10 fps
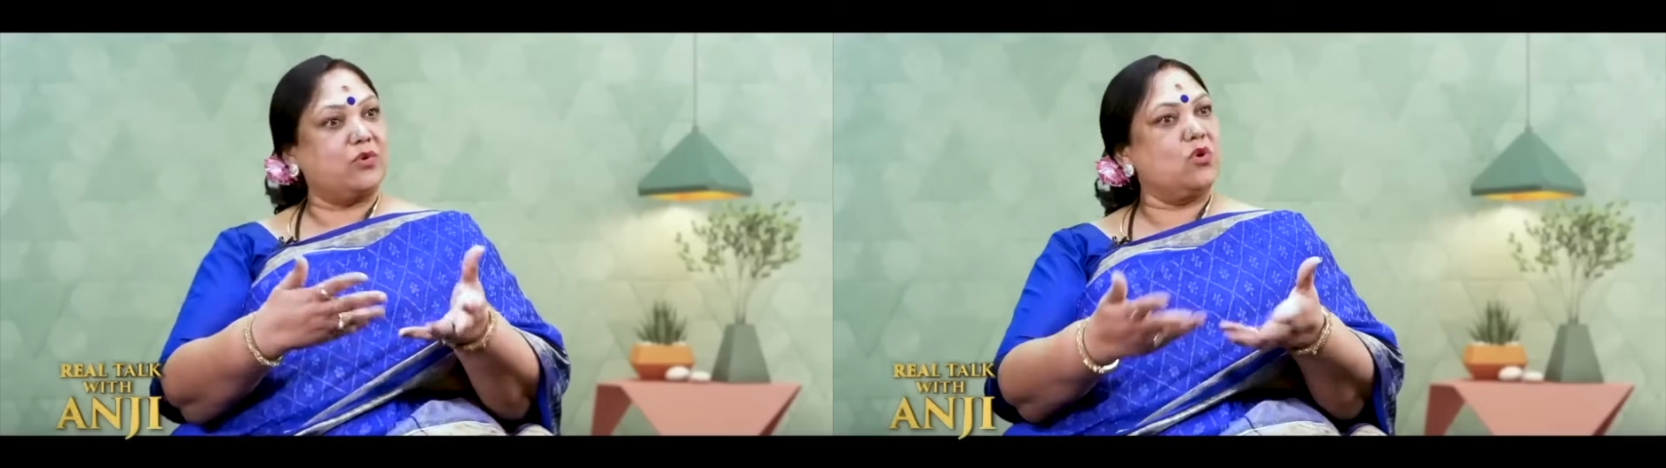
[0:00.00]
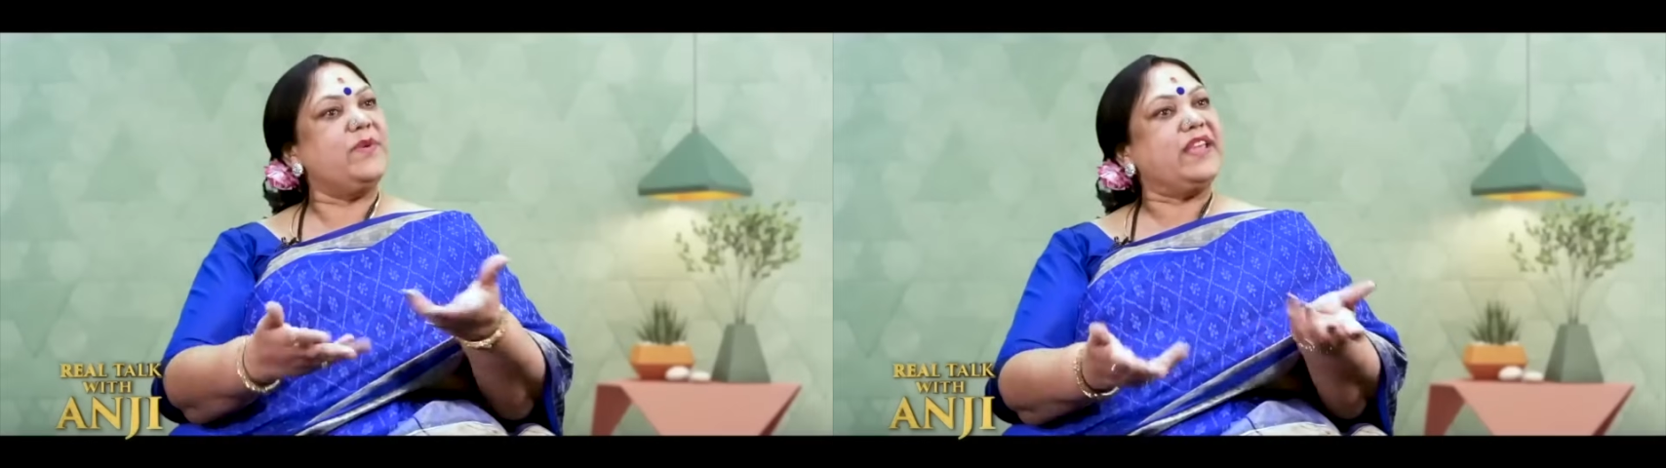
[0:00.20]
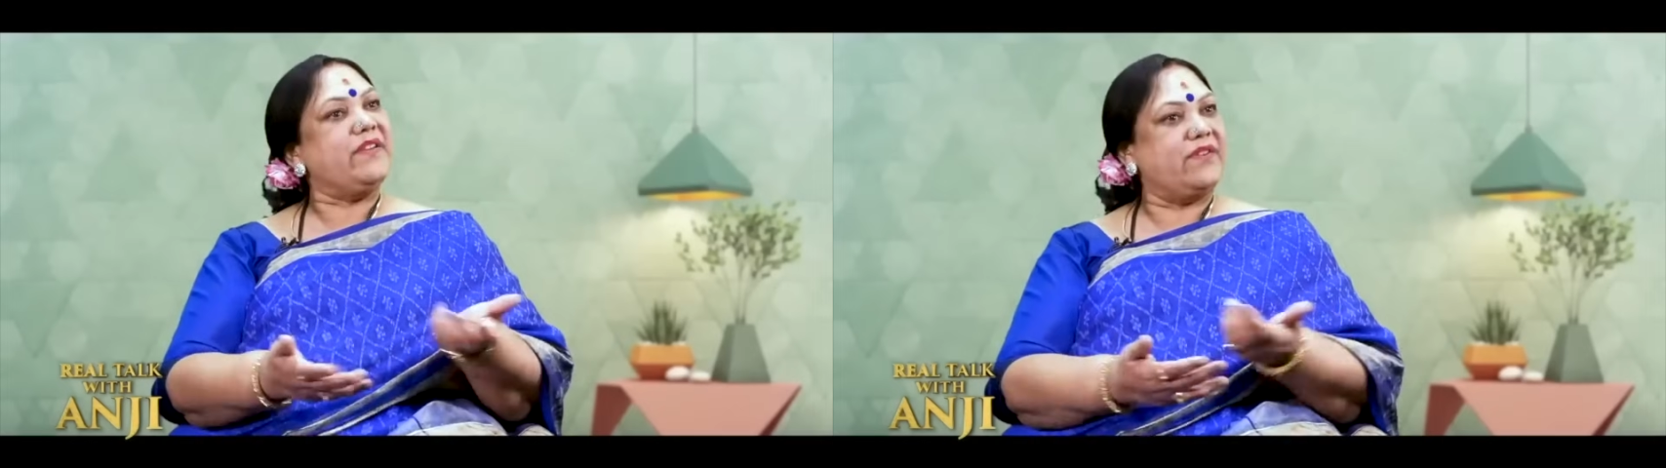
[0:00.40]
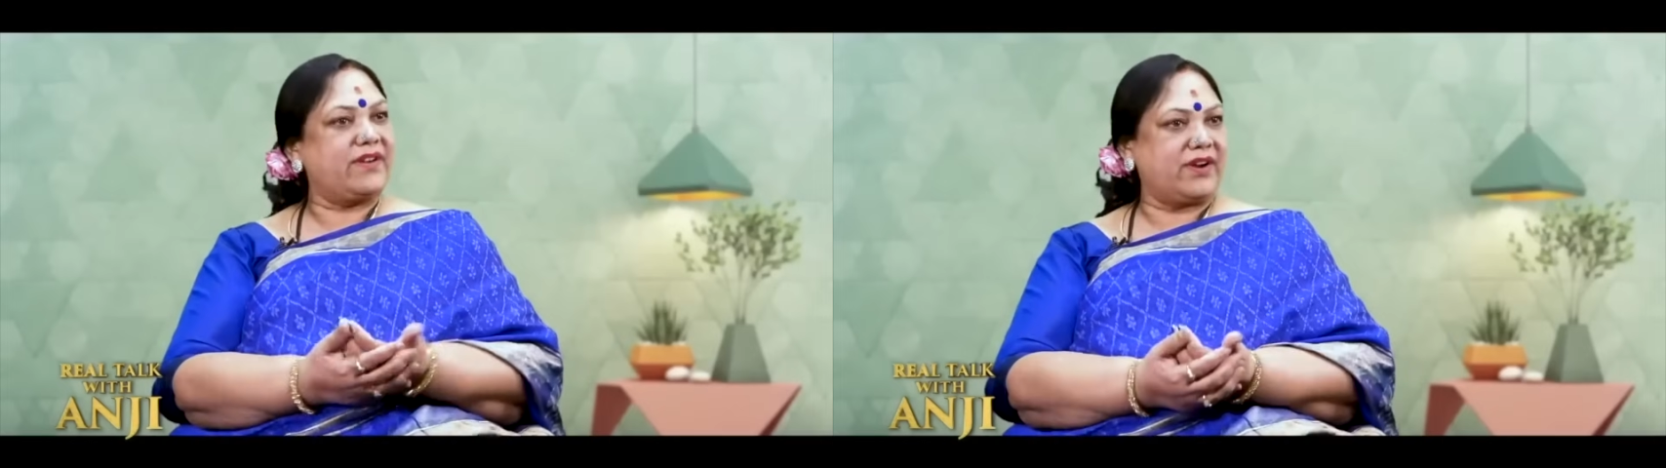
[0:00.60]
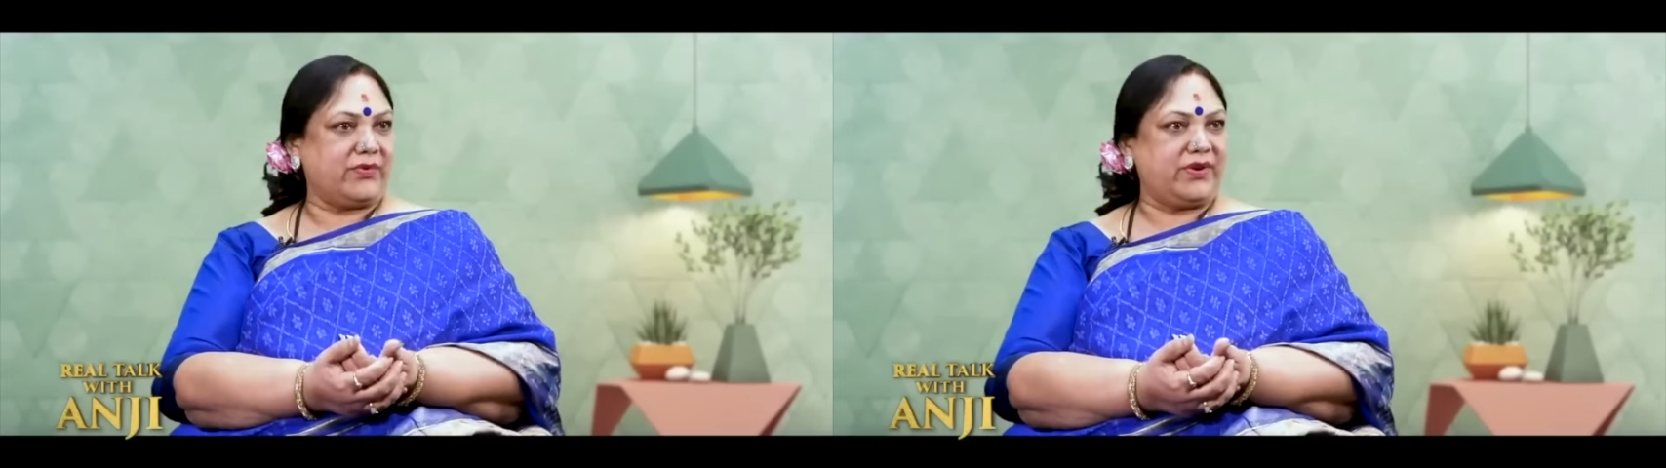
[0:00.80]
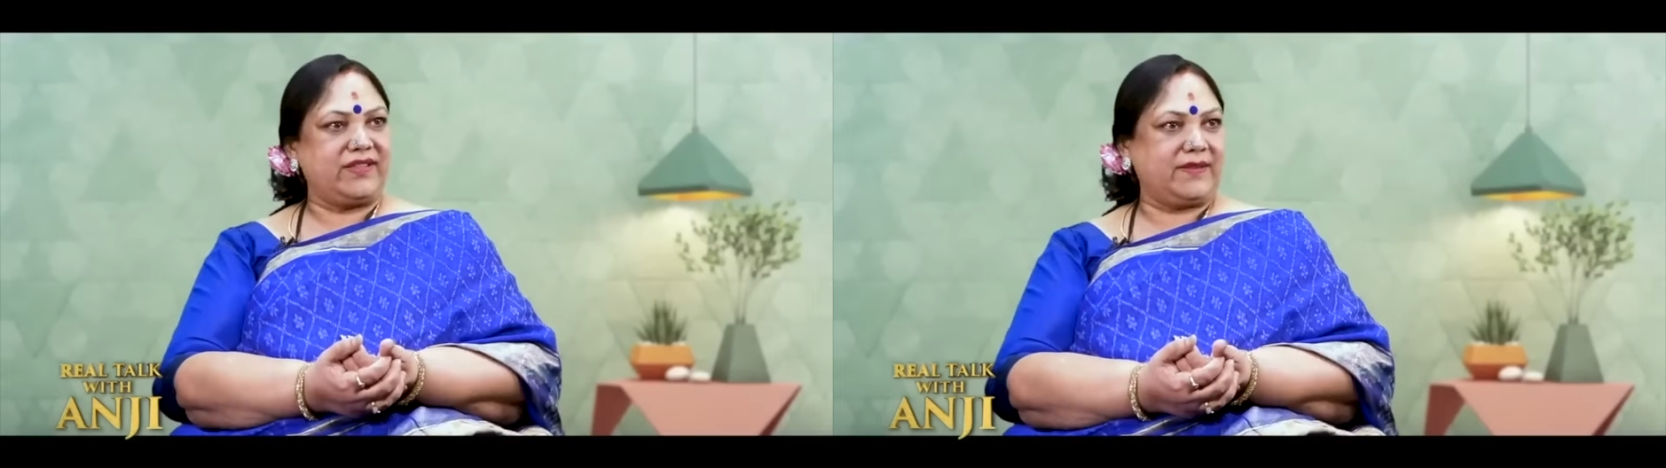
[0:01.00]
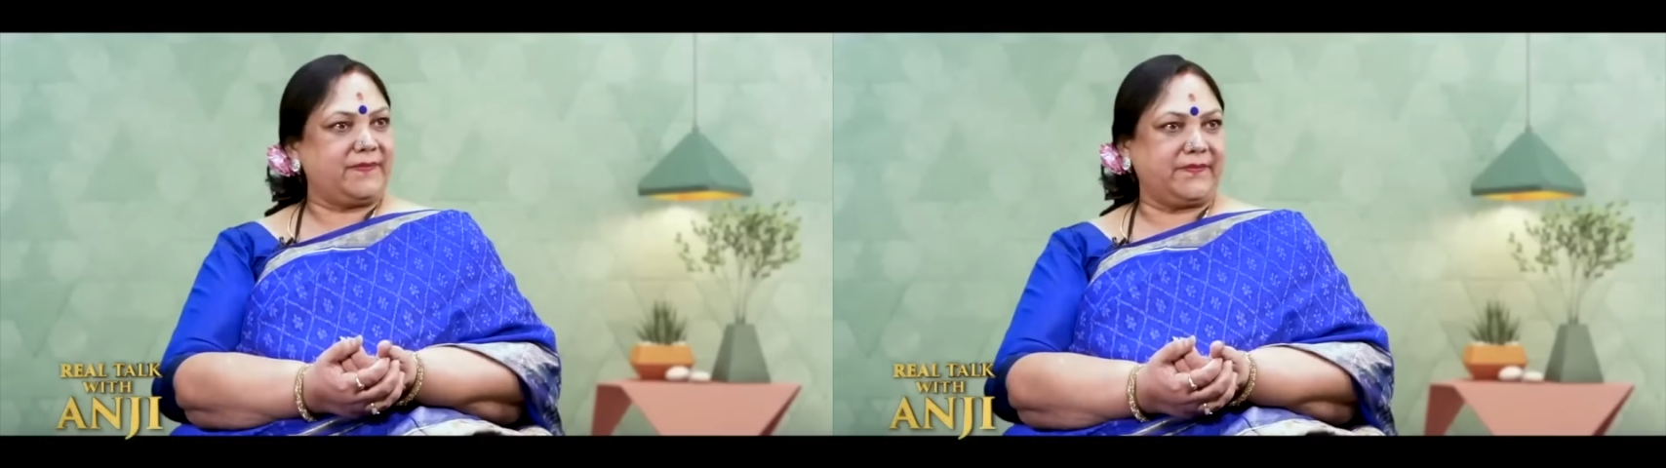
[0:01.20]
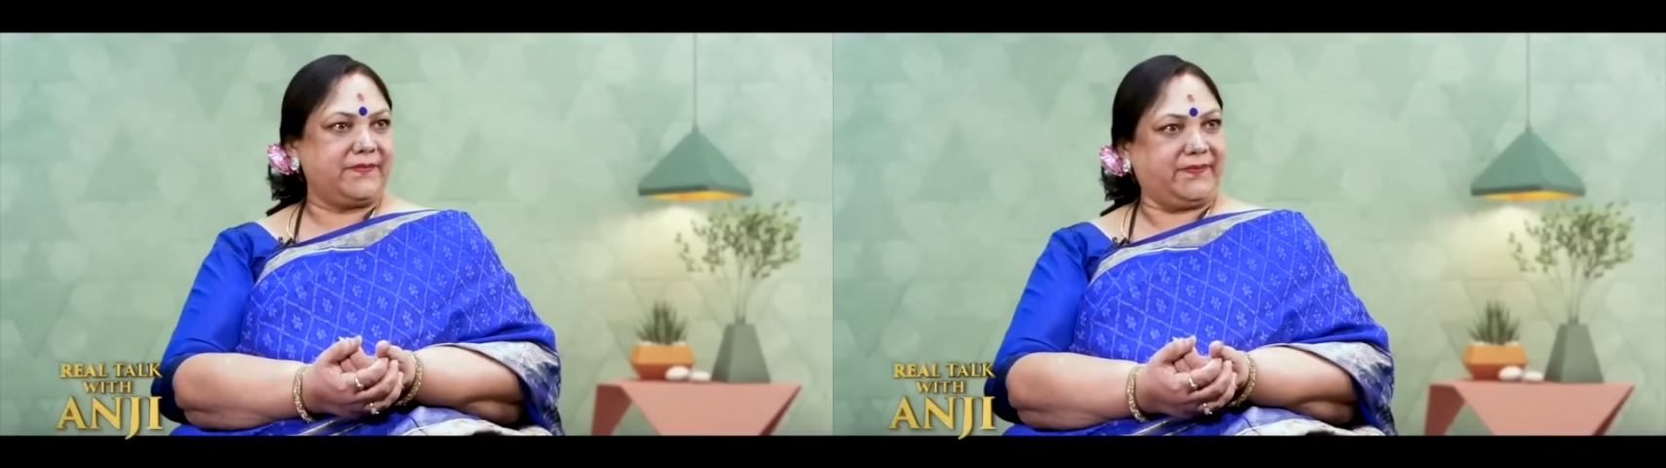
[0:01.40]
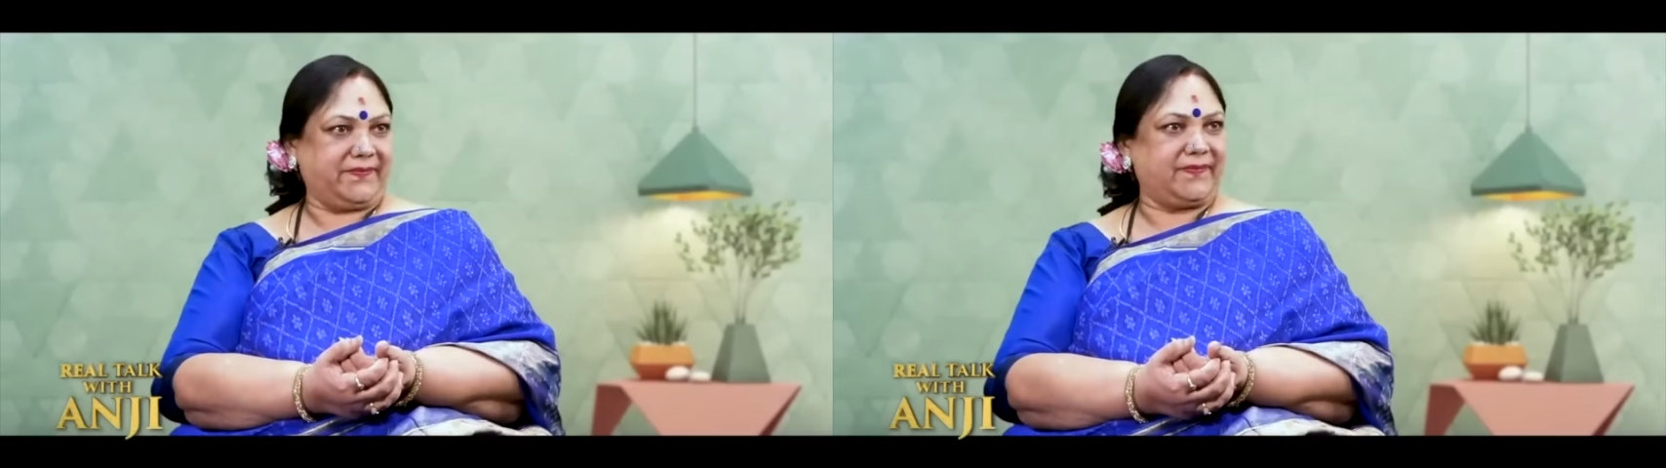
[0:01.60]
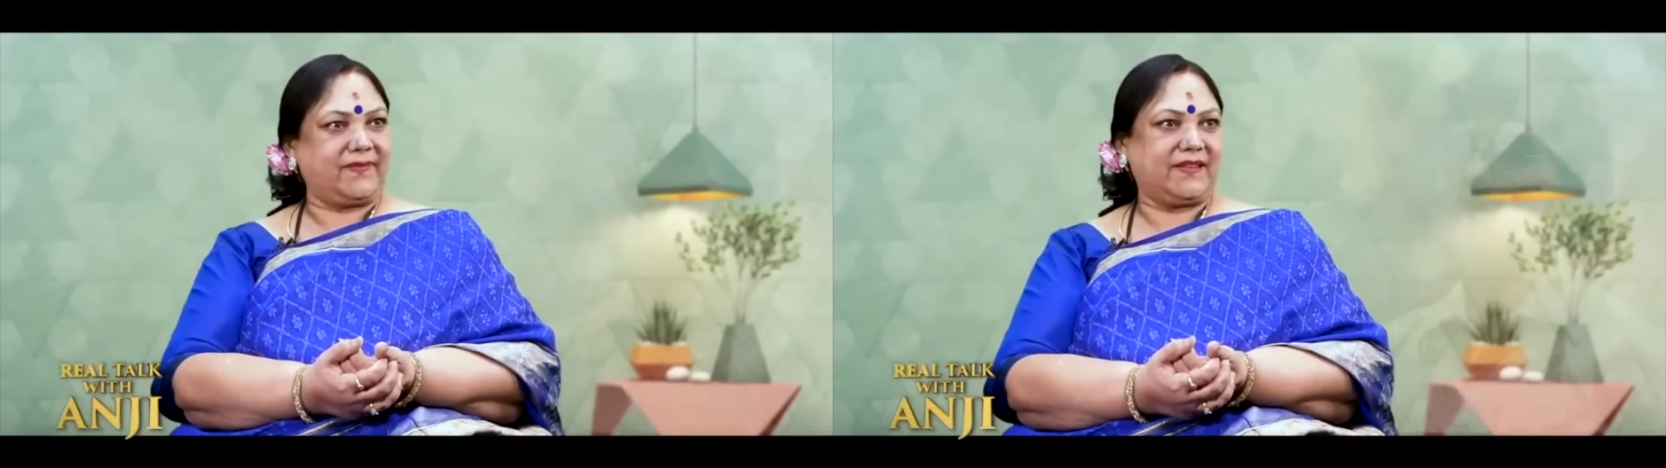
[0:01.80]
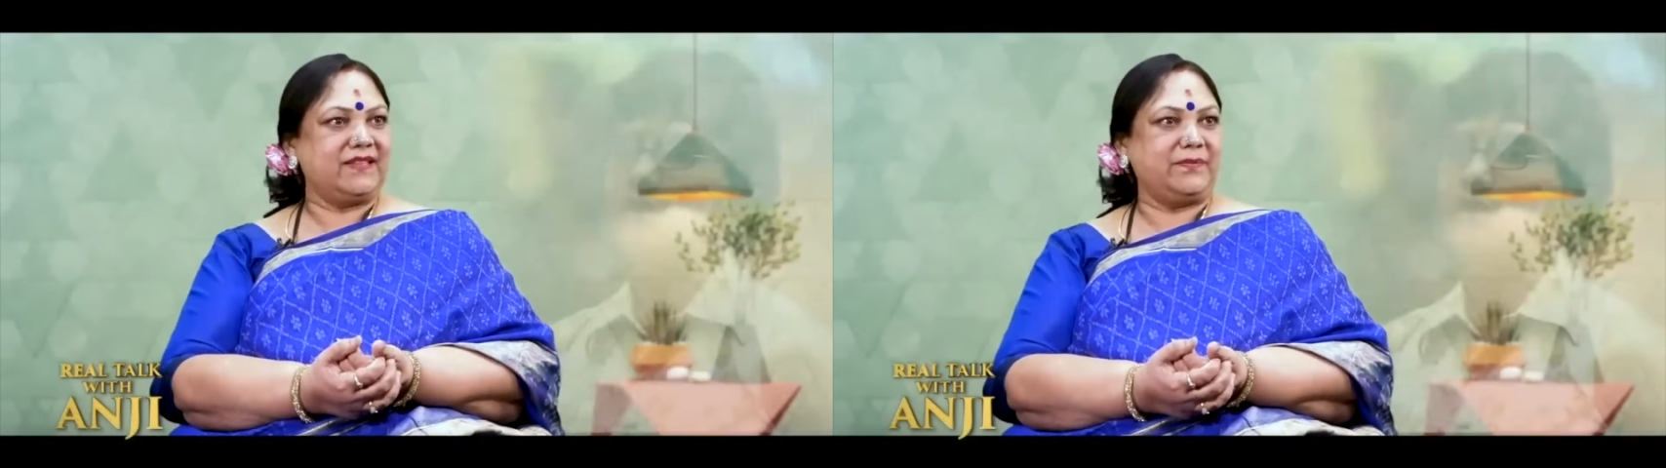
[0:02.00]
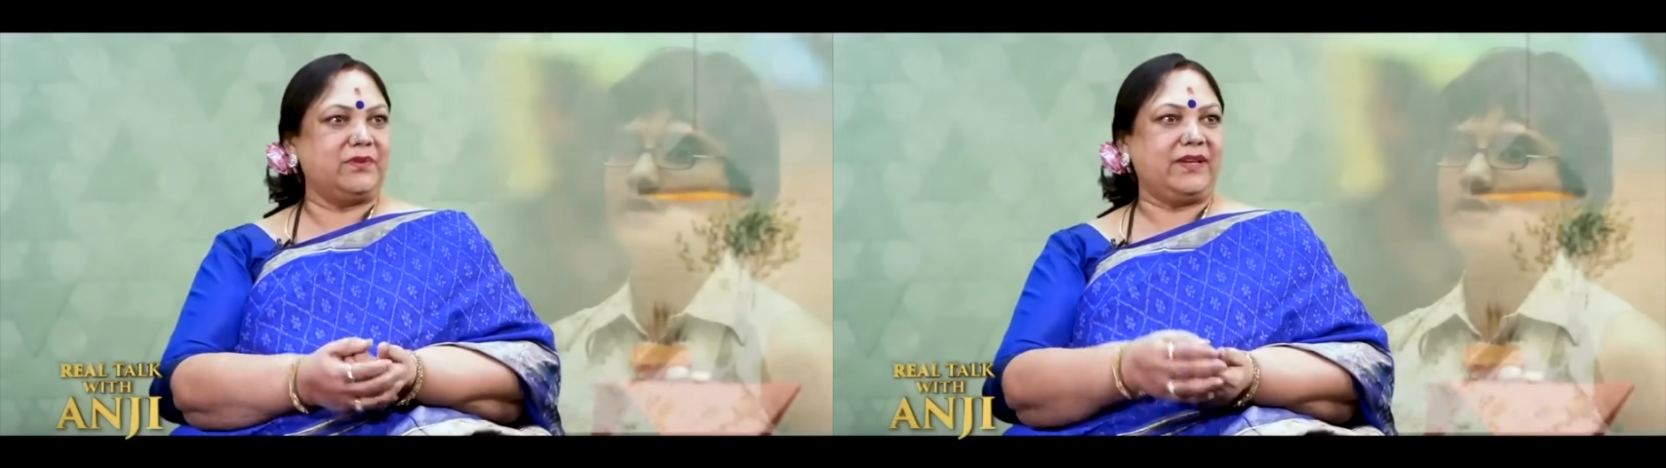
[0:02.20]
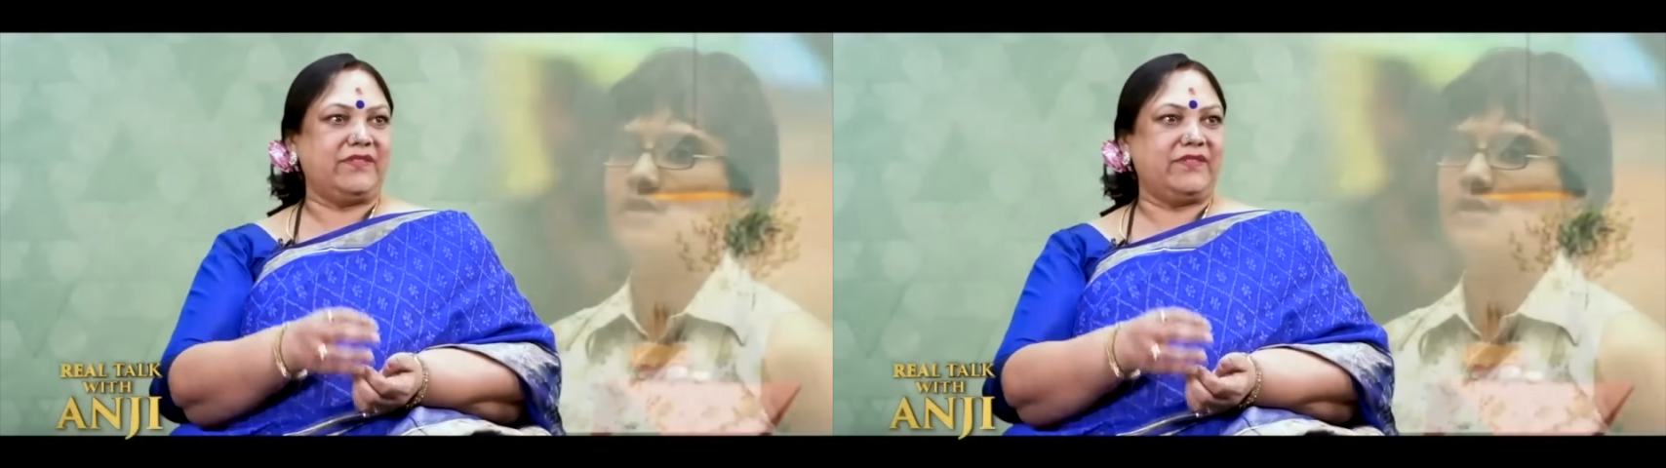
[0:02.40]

గ్రూమింగే వేరుగా ఉండేది ఓకే ఓకే కదా ఇప్పుడు